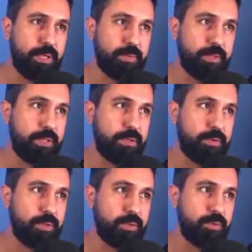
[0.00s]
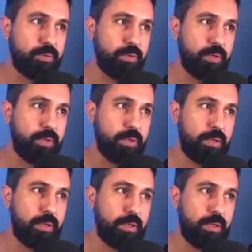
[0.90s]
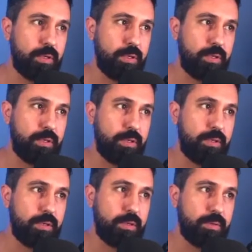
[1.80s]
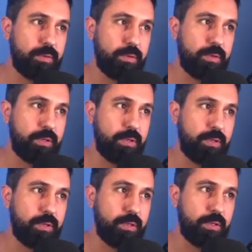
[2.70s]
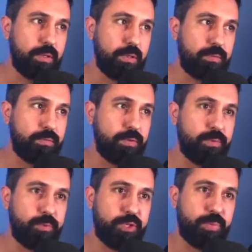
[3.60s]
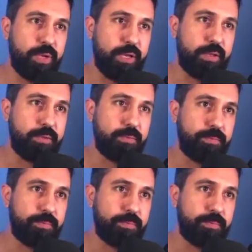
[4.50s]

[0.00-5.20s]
Digamos que seja um azul. E vão em multiply.